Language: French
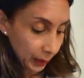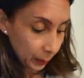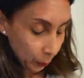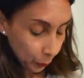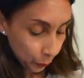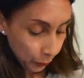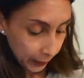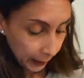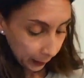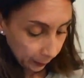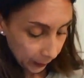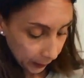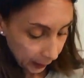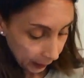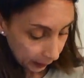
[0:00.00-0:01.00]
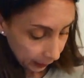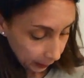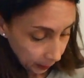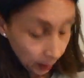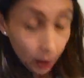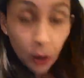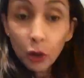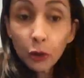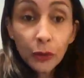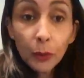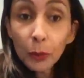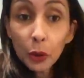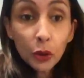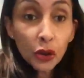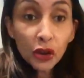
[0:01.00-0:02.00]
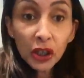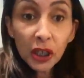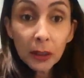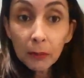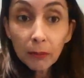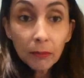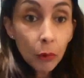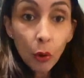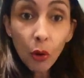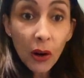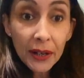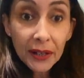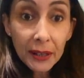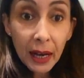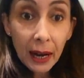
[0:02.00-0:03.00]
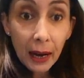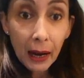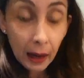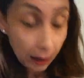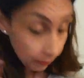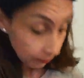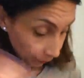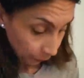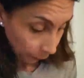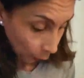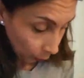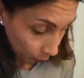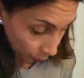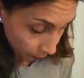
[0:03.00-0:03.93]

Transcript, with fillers: des produits terminés. Je vais piocher au hasard. Hein. On